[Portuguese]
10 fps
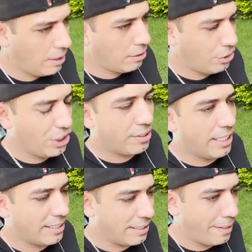no início
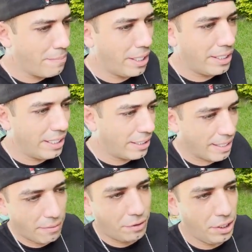dessa semana aí que
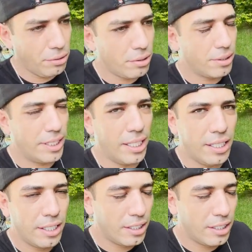tá vindo, né?